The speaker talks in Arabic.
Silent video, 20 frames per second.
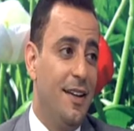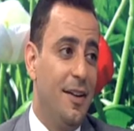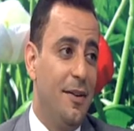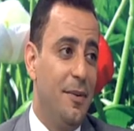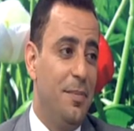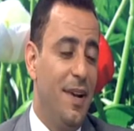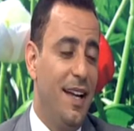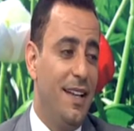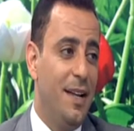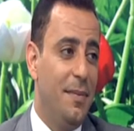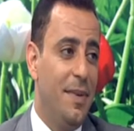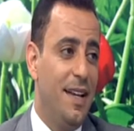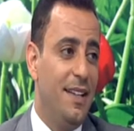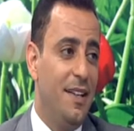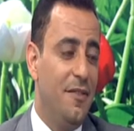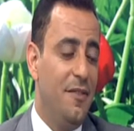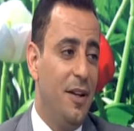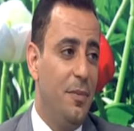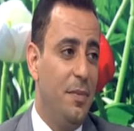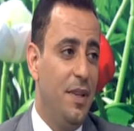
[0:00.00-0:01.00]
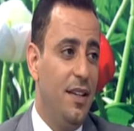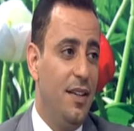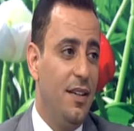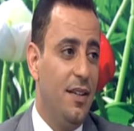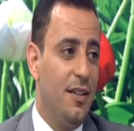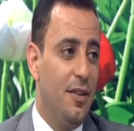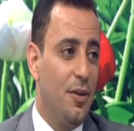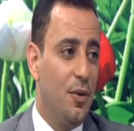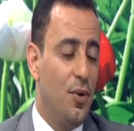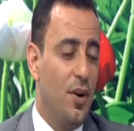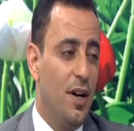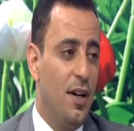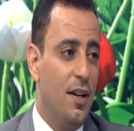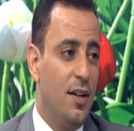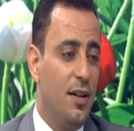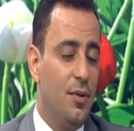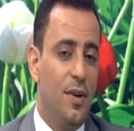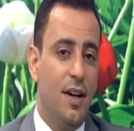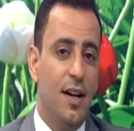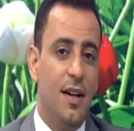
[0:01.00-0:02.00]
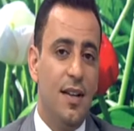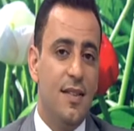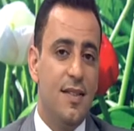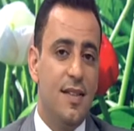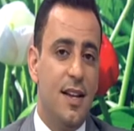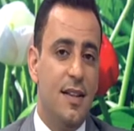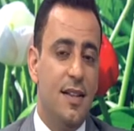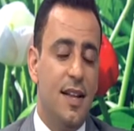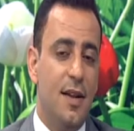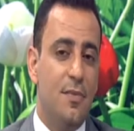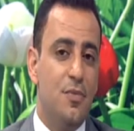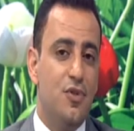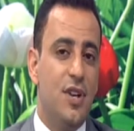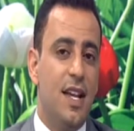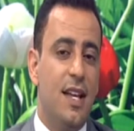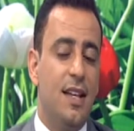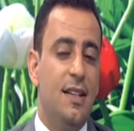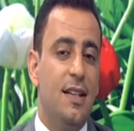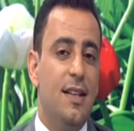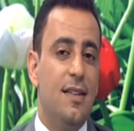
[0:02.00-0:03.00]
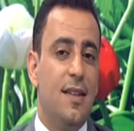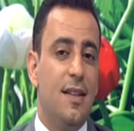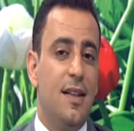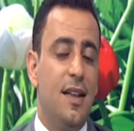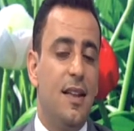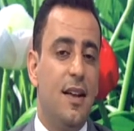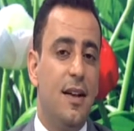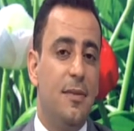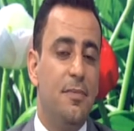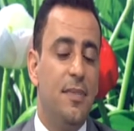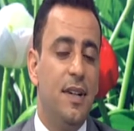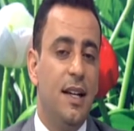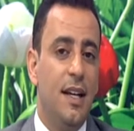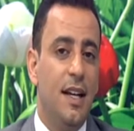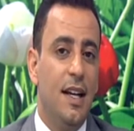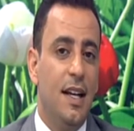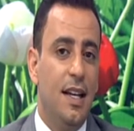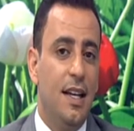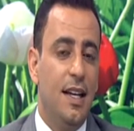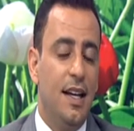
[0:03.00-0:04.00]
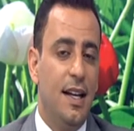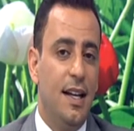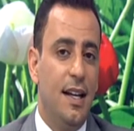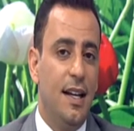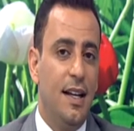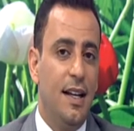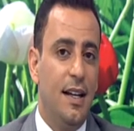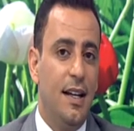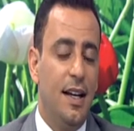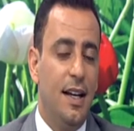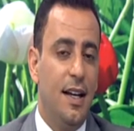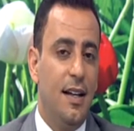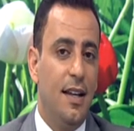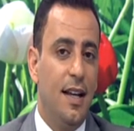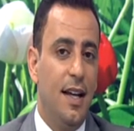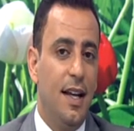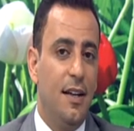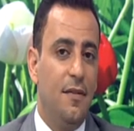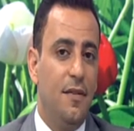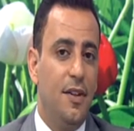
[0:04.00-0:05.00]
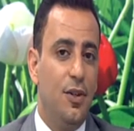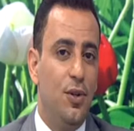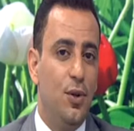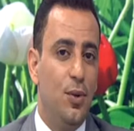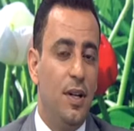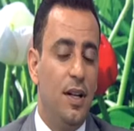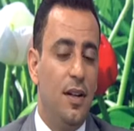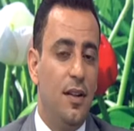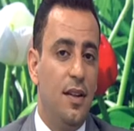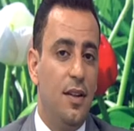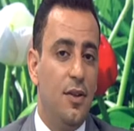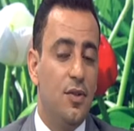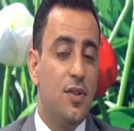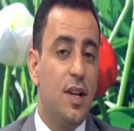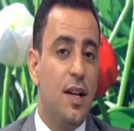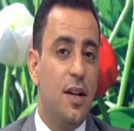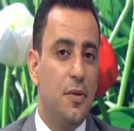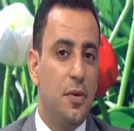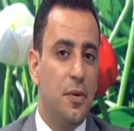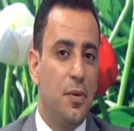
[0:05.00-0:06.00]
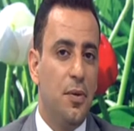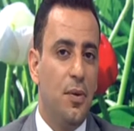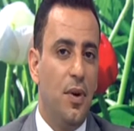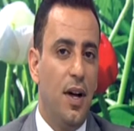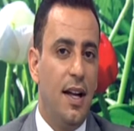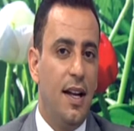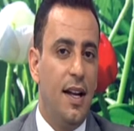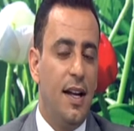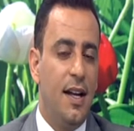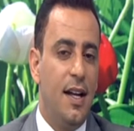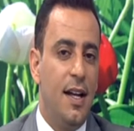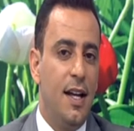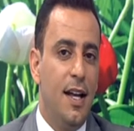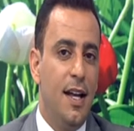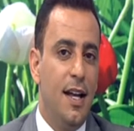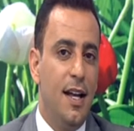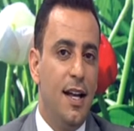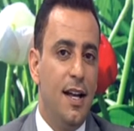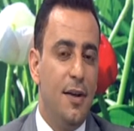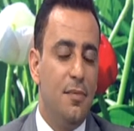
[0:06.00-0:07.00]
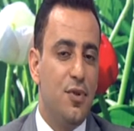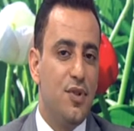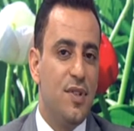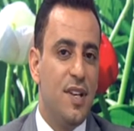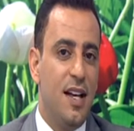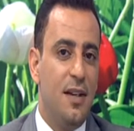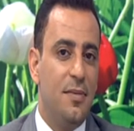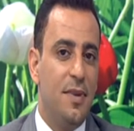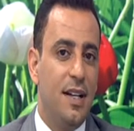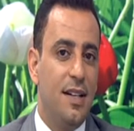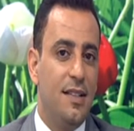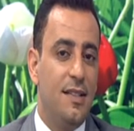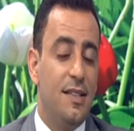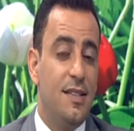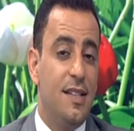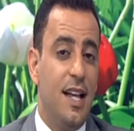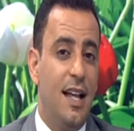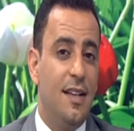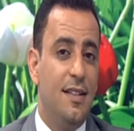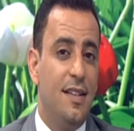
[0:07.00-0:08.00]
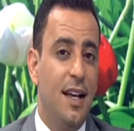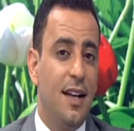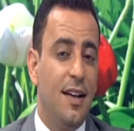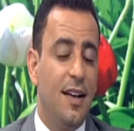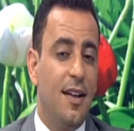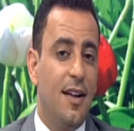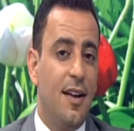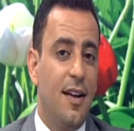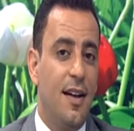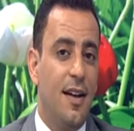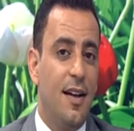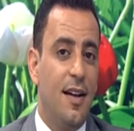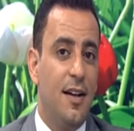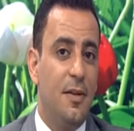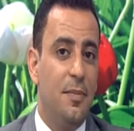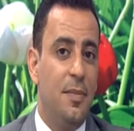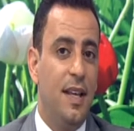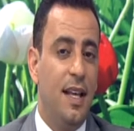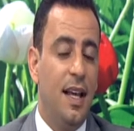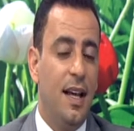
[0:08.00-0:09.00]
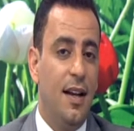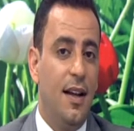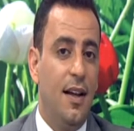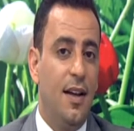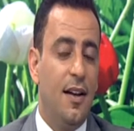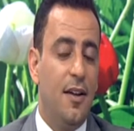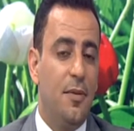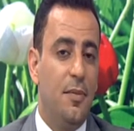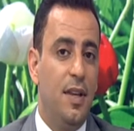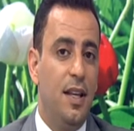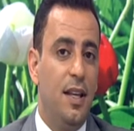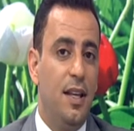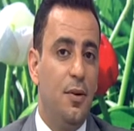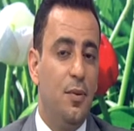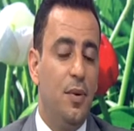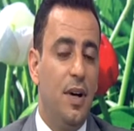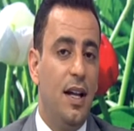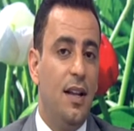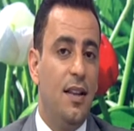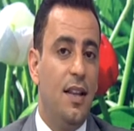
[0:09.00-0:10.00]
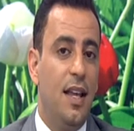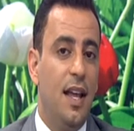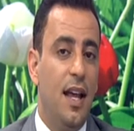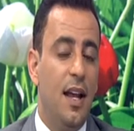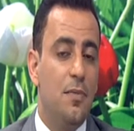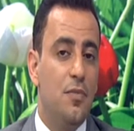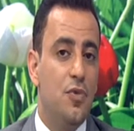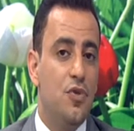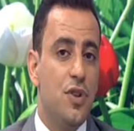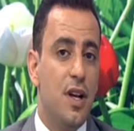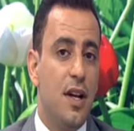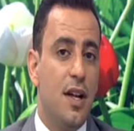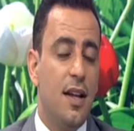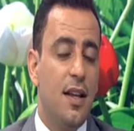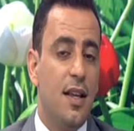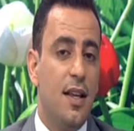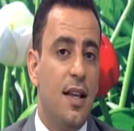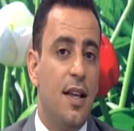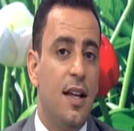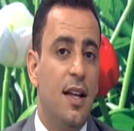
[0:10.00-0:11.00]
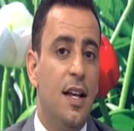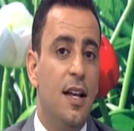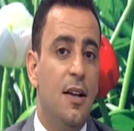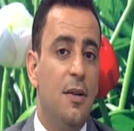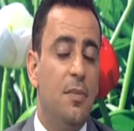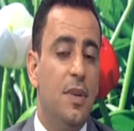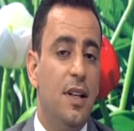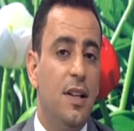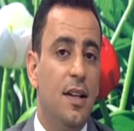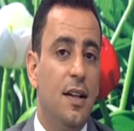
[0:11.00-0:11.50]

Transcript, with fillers: معنا مادة في المية رؤى وأعزائنا المشاهدين سنذهب إلى هذا الفيديو الذي يسلط الضوء على مسابقة تحدي القراءة بالعربي وهذه المشاركة من